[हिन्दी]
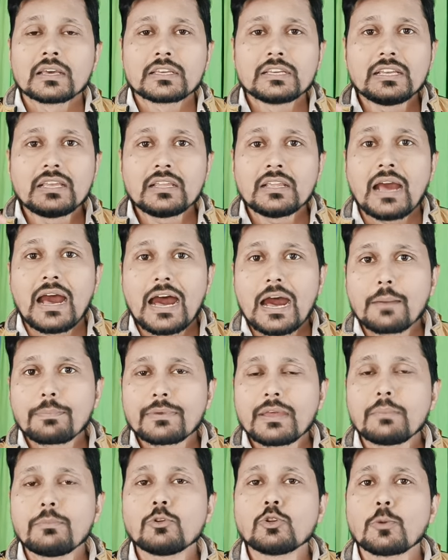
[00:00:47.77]
कि
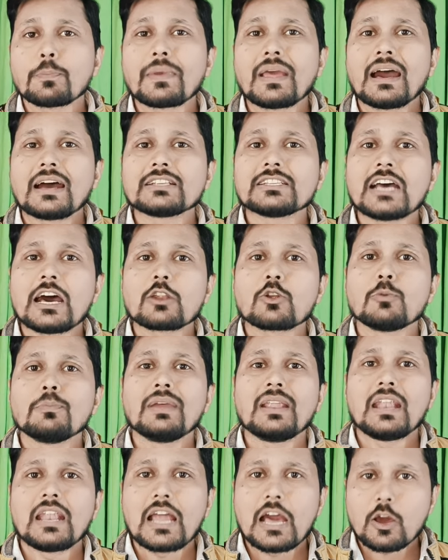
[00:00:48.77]
आपके वीडियो पे हजारों
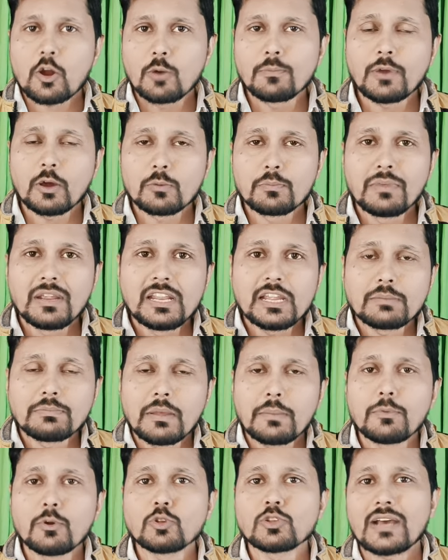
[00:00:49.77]
में लाखों में और मिलियन
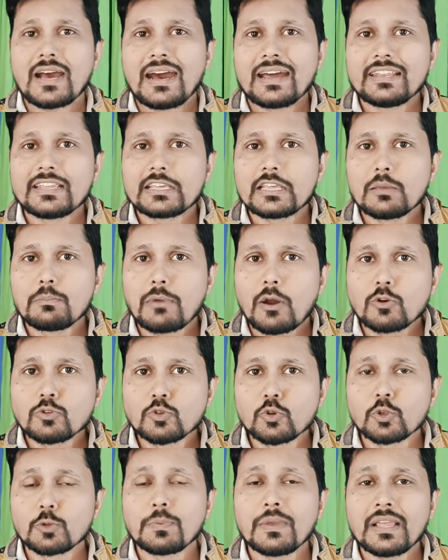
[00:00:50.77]
में व्यूज आने के
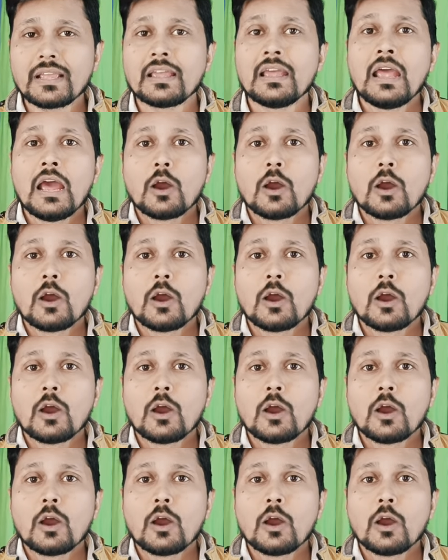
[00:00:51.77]
बावजूद भी